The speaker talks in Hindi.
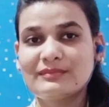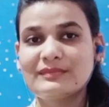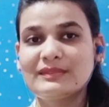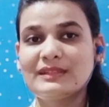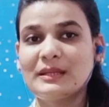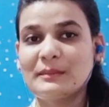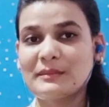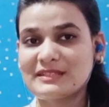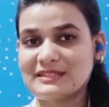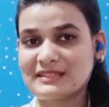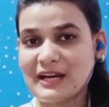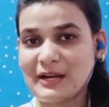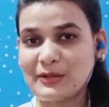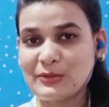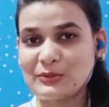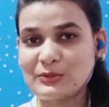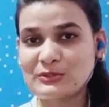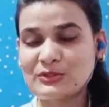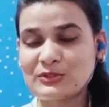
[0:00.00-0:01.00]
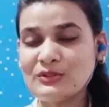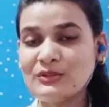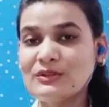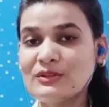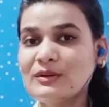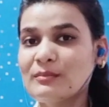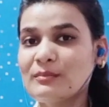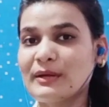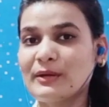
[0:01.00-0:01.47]
नमस्कार दोस्तों
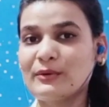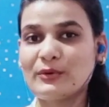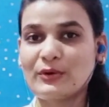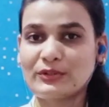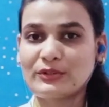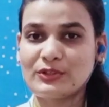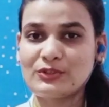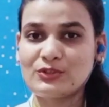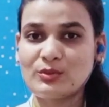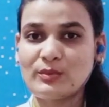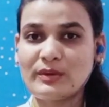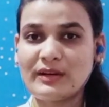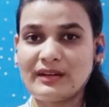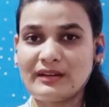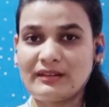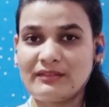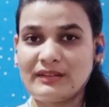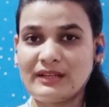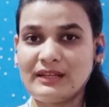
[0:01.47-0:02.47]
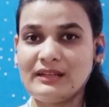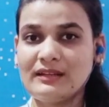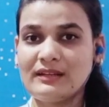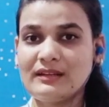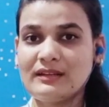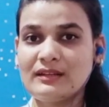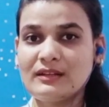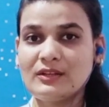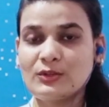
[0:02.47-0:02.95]
मैं हूं डॉक्टर शोभा अग्रवाल
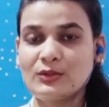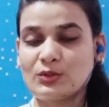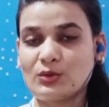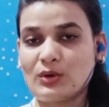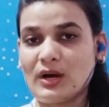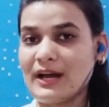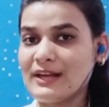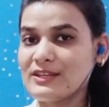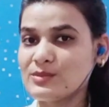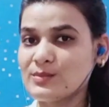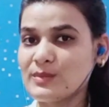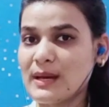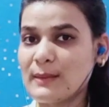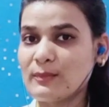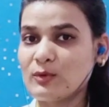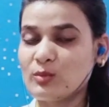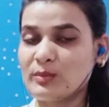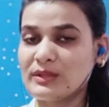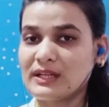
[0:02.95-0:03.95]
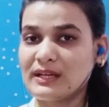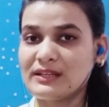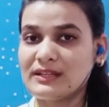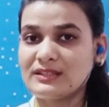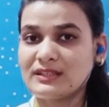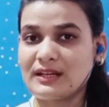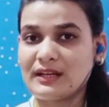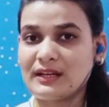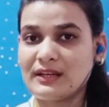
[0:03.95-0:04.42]
तो आज मैं आपको बताने
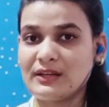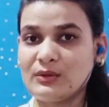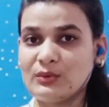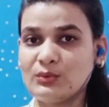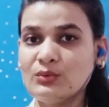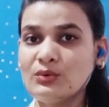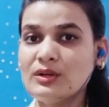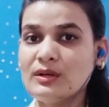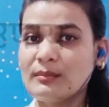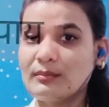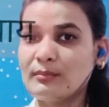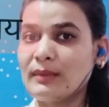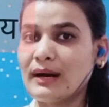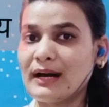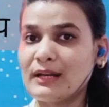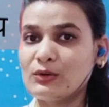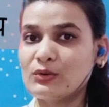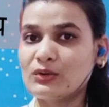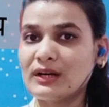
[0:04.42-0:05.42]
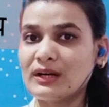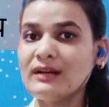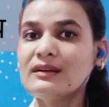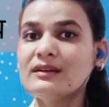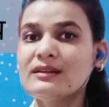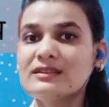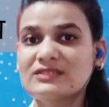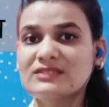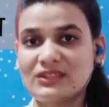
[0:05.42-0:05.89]
जा रही हूं बालों का
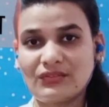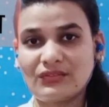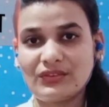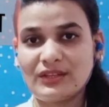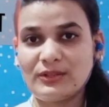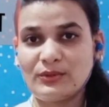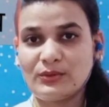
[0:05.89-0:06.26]
सफेद